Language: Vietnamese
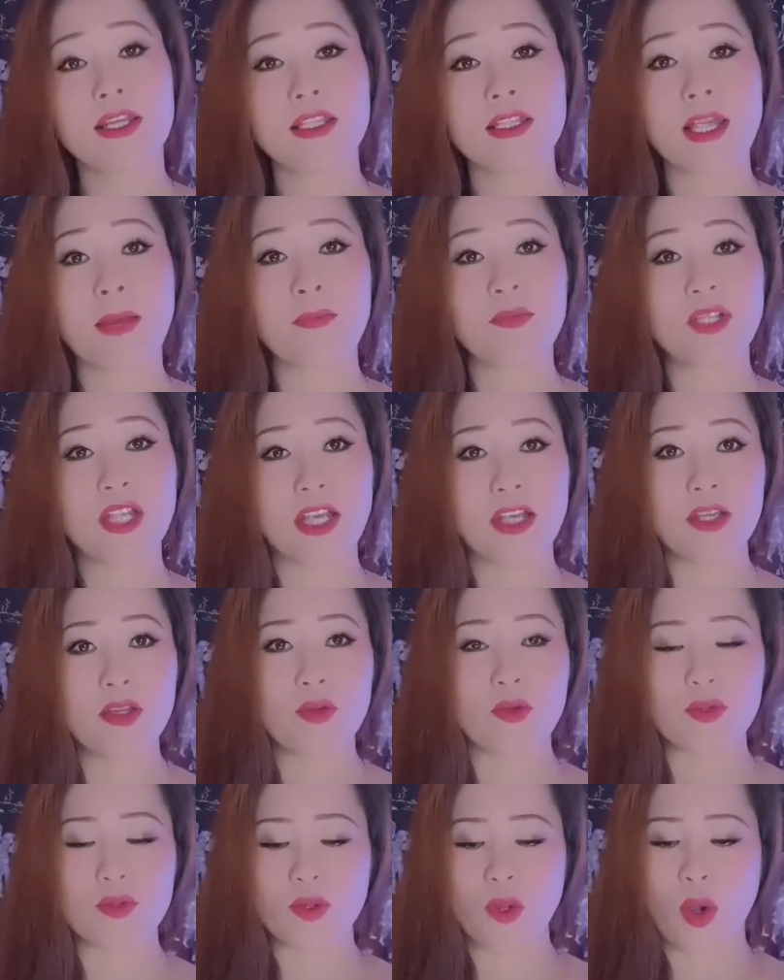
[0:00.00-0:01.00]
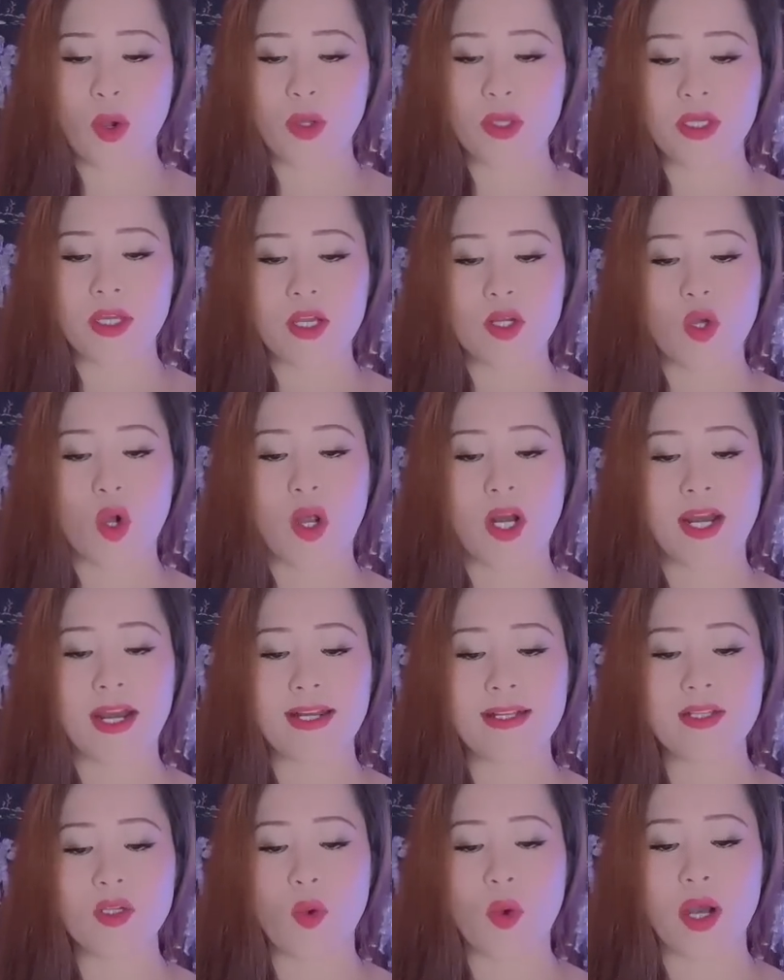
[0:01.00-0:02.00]
Tâm trí của tôi còn
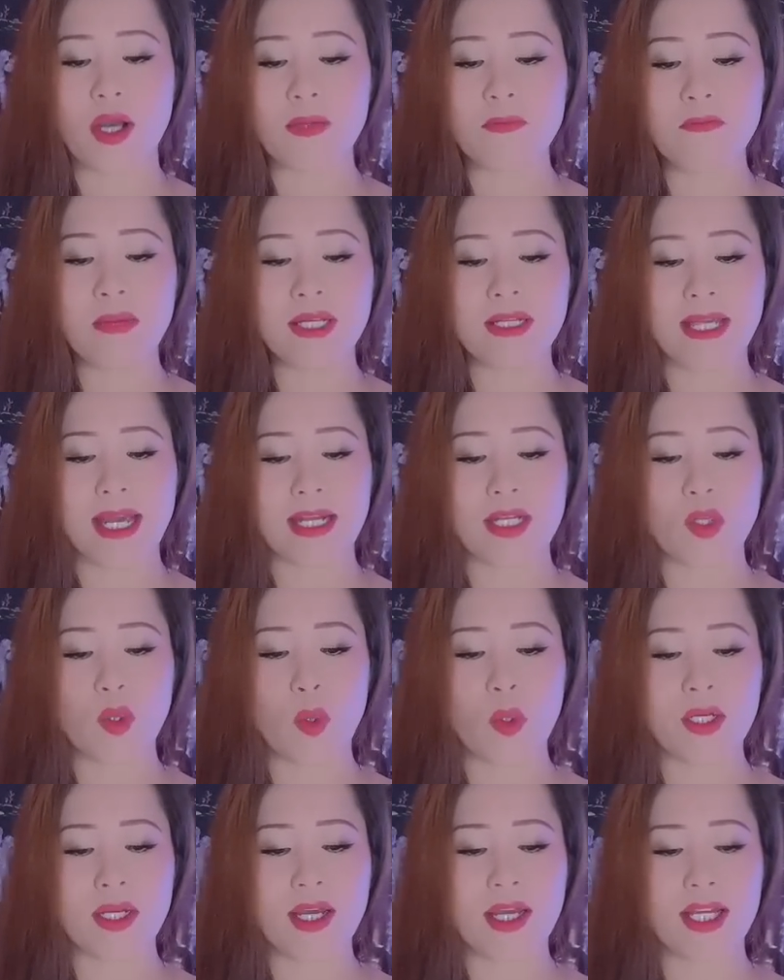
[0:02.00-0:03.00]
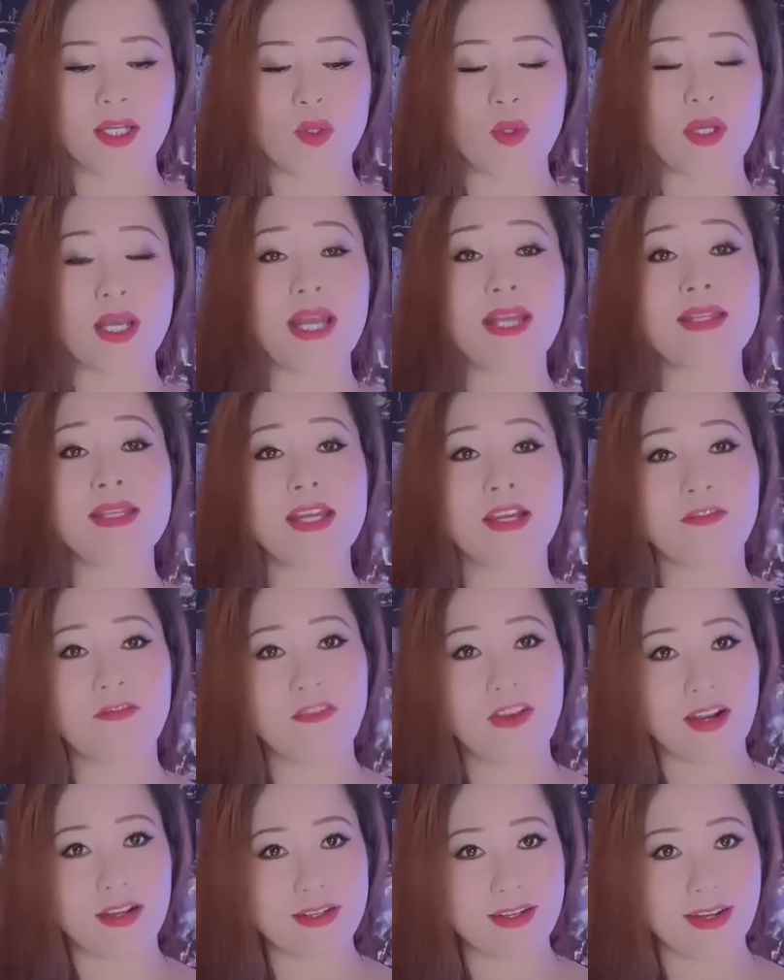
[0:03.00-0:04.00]
lẫn quẩn bên cạnh cuộc đời của các nhân
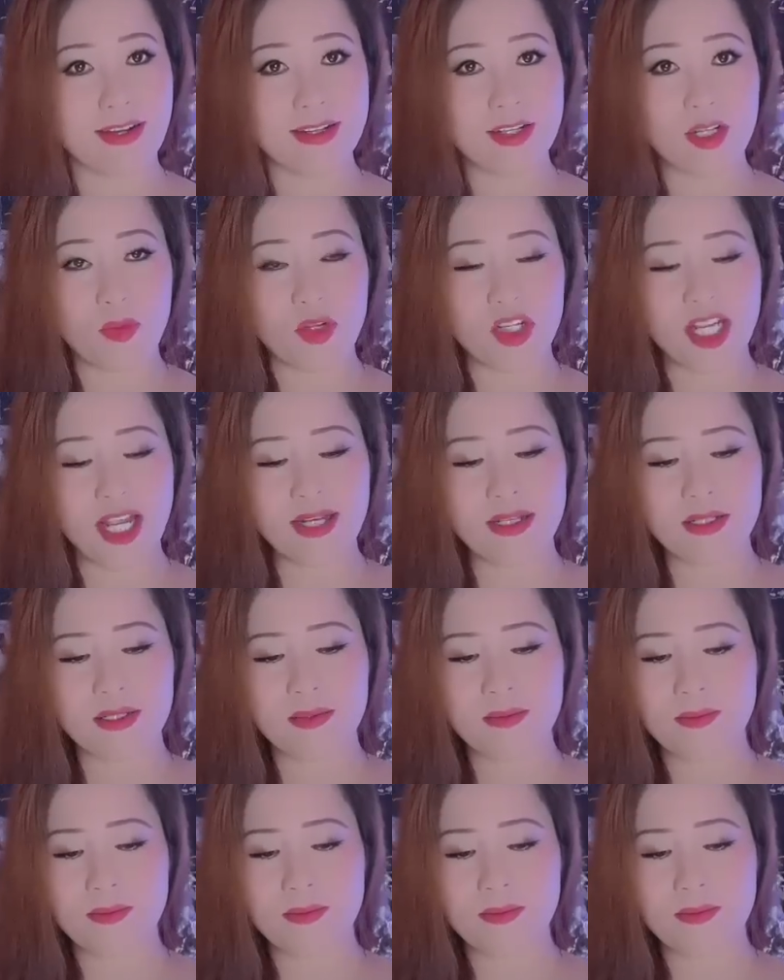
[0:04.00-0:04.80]
vật ở sách.